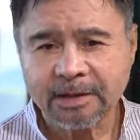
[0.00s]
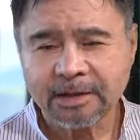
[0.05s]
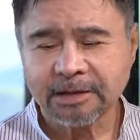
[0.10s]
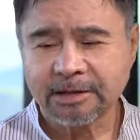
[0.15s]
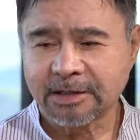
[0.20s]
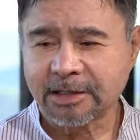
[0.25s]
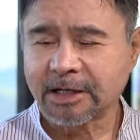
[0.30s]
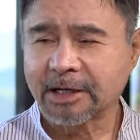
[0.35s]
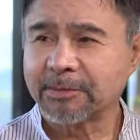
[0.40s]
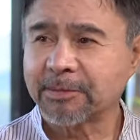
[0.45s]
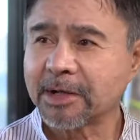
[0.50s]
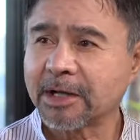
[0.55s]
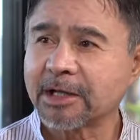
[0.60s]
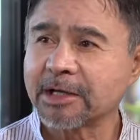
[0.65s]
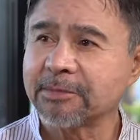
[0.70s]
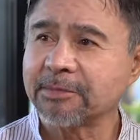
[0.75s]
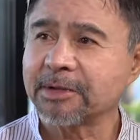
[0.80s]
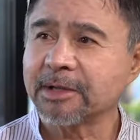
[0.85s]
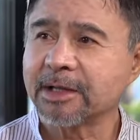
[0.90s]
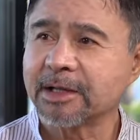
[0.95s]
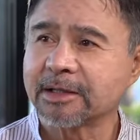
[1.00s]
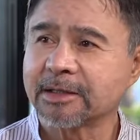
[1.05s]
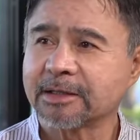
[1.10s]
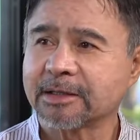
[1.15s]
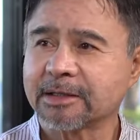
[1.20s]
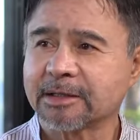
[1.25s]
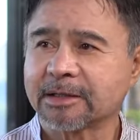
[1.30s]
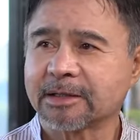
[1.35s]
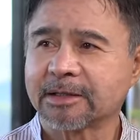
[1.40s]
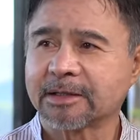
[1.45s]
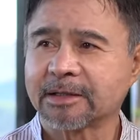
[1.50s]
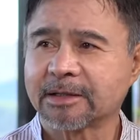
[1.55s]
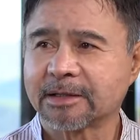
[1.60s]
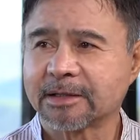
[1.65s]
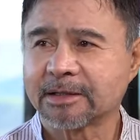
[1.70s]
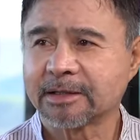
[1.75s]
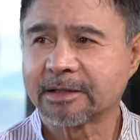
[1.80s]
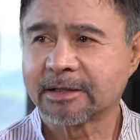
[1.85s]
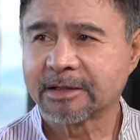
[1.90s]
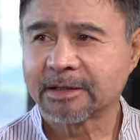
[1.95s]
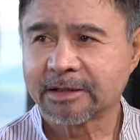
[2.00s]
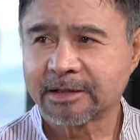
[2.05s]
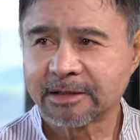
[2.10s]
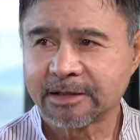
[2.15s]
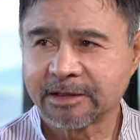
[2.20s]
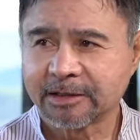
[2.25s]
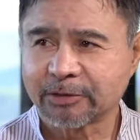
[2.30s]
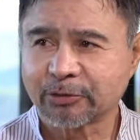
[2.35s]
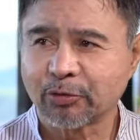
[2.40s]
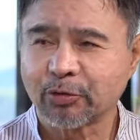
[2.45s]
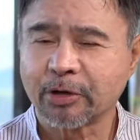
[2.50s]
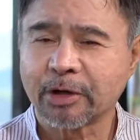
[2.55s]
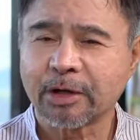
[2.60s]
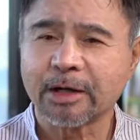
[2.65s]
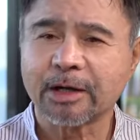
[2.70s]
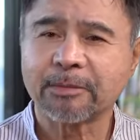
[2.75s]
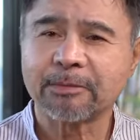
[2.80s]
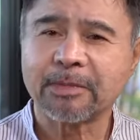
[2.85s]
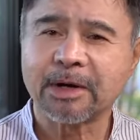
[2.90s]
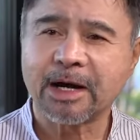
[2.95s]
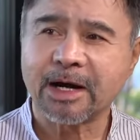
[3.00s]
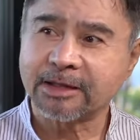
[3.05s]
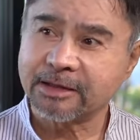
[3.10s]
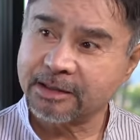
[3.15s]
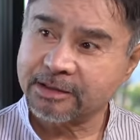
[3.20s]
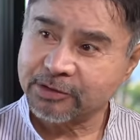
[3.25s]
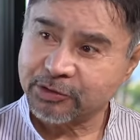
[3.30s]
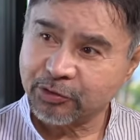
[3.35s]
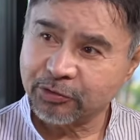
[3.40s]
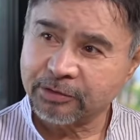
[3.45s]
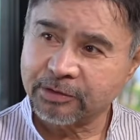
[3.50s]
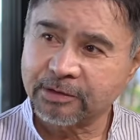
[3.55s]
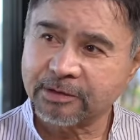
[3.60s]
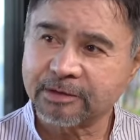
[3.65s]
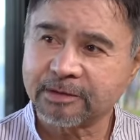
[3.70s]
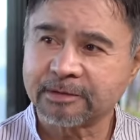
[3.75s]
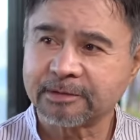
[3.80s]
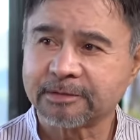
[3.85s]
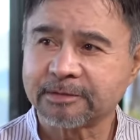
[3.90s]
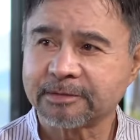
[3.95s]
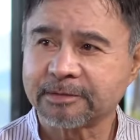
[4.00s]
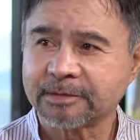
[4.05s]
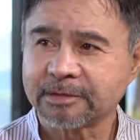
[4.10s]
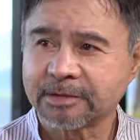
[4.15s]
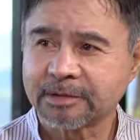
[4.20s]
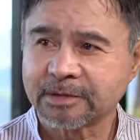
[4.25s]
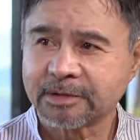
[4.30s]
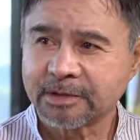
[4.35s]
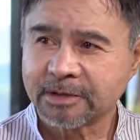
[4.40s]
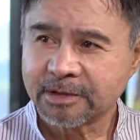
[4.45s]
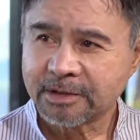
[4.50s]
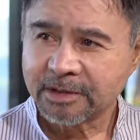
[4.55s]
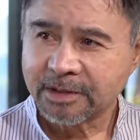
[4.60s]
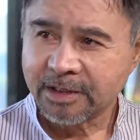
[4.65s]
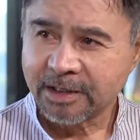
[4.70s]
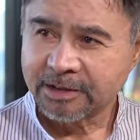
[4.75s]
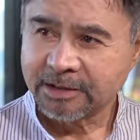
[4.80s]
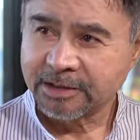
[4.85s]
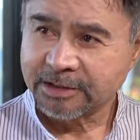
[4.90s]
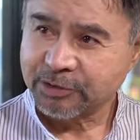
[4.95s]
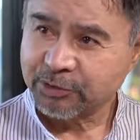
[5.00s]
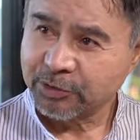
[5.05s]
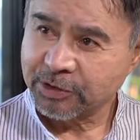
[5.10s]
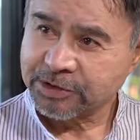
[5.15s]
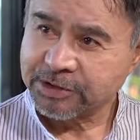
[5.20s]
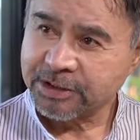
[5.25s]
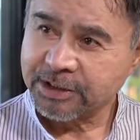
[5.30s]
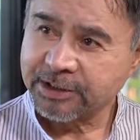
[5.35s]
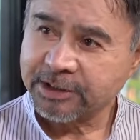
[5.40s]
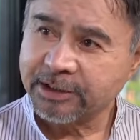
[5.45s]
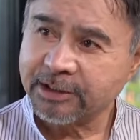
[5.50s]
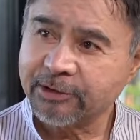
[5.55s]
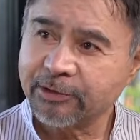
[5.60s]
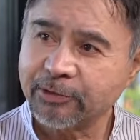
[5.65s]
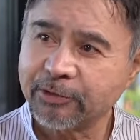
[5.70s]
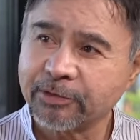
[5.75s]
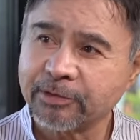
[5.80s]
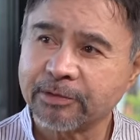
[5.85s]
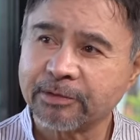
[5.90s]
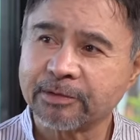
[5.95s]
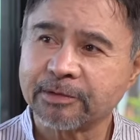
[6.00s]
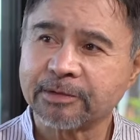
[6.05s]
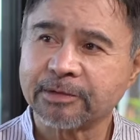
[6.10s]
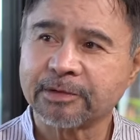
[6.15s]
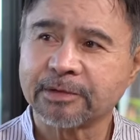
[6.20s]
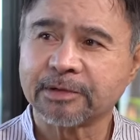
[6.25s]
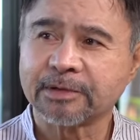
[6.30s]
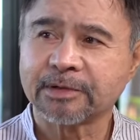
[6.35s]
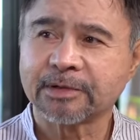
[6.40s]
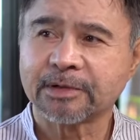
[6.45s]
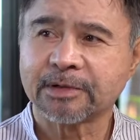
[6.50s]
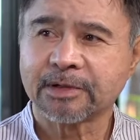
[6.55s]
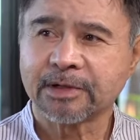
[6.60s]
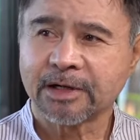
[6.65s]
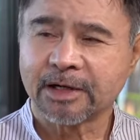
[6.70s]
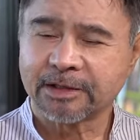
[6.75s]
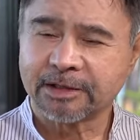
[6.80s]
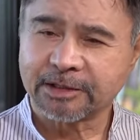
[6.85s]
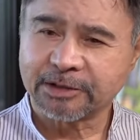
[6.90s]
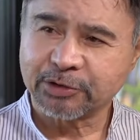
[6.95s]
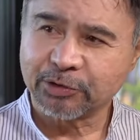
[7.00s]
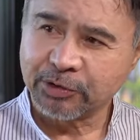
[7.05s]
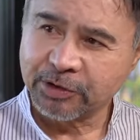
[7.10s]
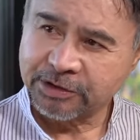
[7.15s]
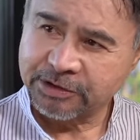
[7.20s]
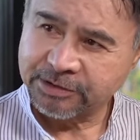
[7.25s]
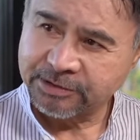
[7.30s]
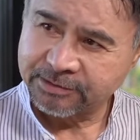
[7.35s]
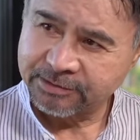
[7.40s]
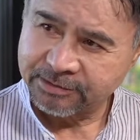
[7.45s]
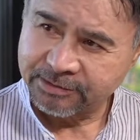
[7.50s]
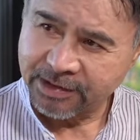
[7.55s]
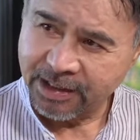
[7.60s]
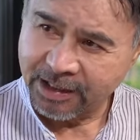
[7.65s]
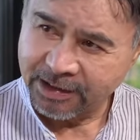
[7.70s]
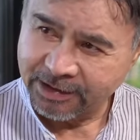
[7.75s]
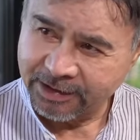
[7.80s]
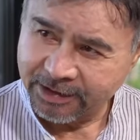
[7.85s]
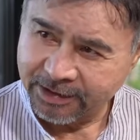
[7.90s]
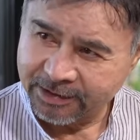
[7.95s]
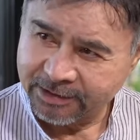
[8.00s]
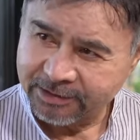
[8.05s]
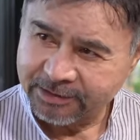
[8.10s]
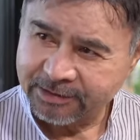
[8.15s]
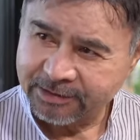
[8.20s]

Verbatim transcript: hindi alam ng karamihan. Ito nang mga addiction. Hmm. Addiction ng sigarilyo, addiction ng alak,